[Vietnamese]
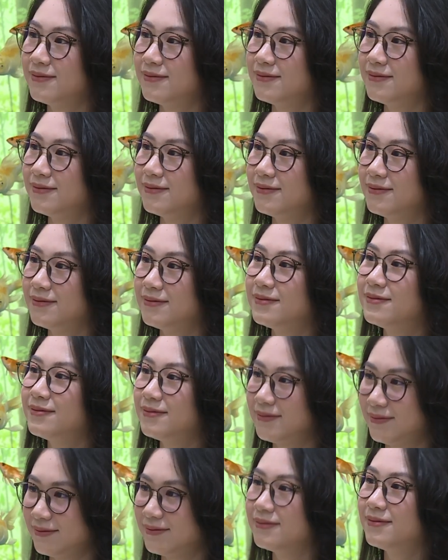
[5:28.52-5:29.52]
30.000 một
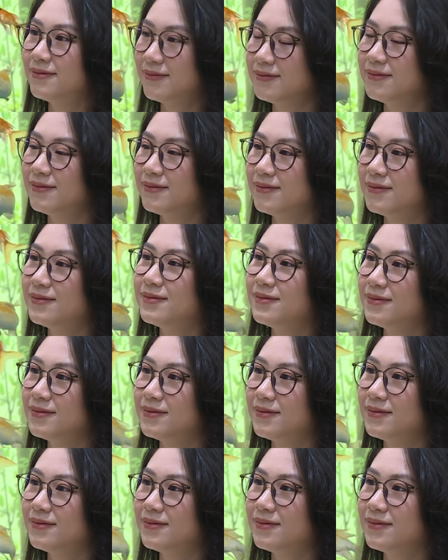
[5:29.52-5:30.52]
bữa là đủ rồi.
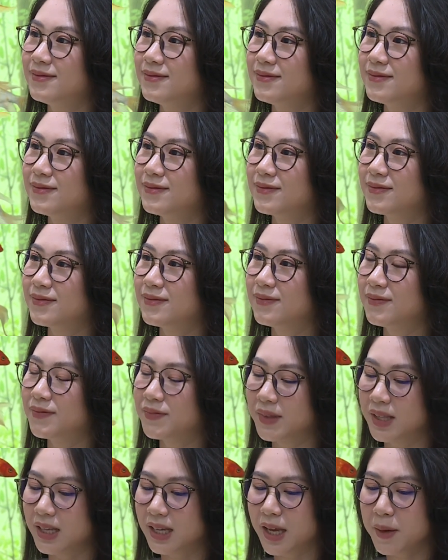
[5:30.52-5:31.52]

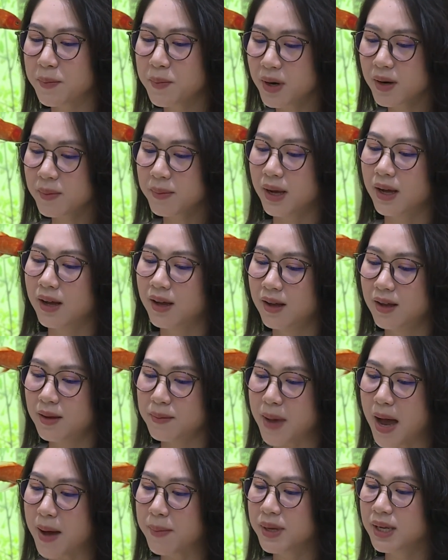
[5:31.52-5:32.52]
Thế cái mức mà
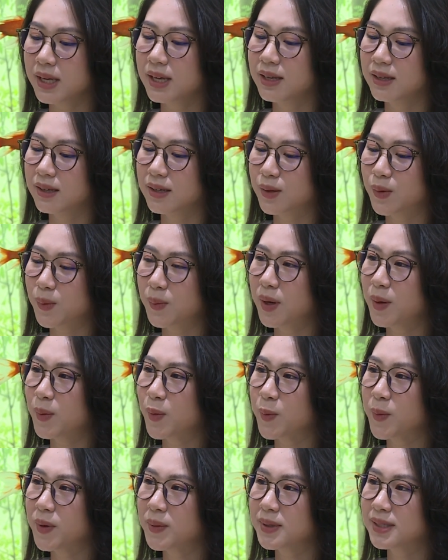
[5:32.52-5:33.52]
30.000 cũng là
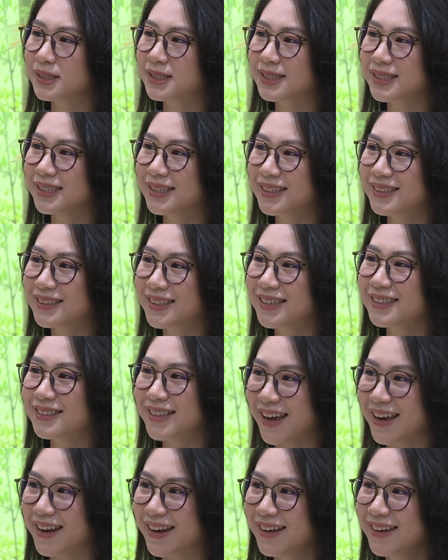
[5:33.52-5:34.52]
một mức mà chị nghĩ là rất là
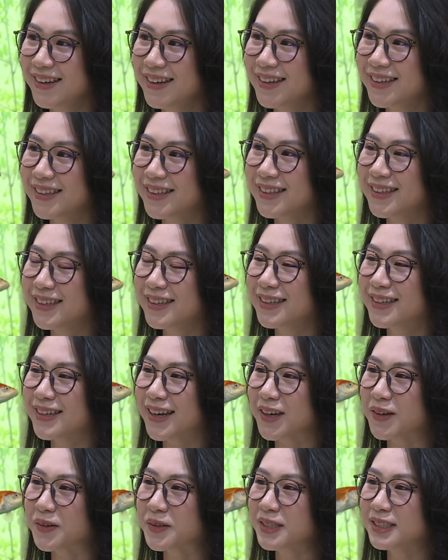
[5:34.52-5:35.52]
rẻ đấy. Thế thì
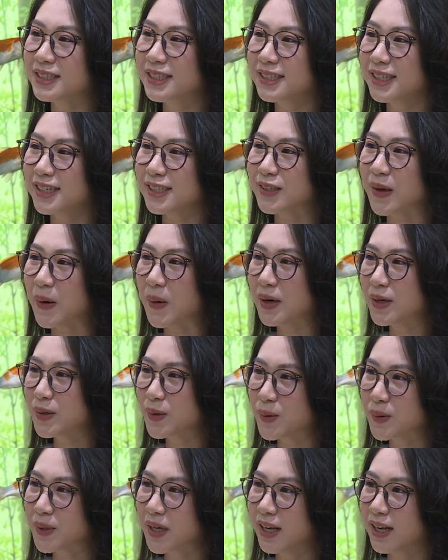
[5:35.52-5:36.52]
Khánh có thể chia sẻ rõ hơn
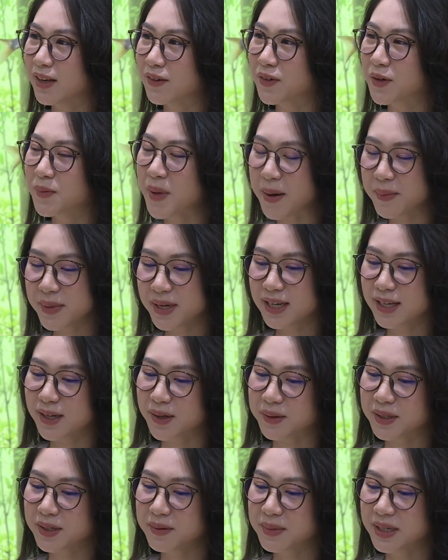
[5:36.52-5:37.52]
cụ thể là với 30.000
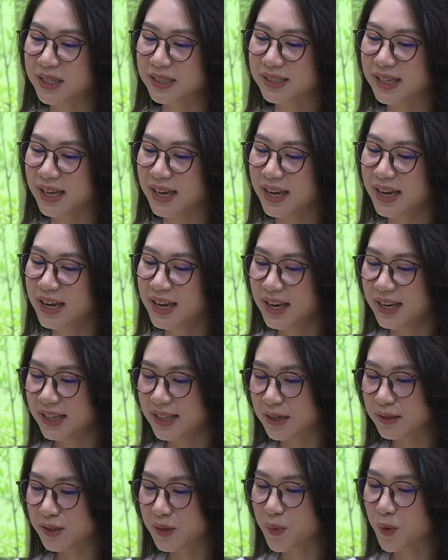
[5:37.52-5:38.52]
đó thì mình sẽ
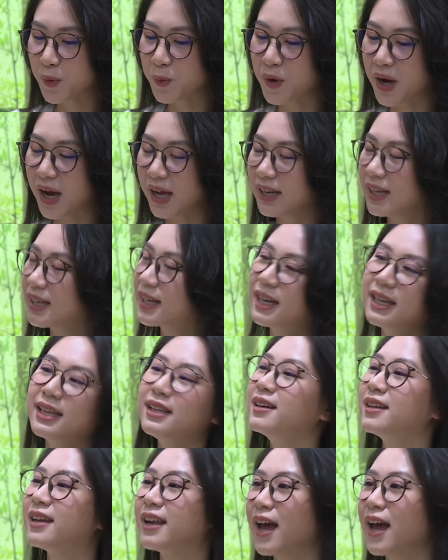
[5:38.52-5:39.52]
tạo ra một bữa ăn Eat Clean như thế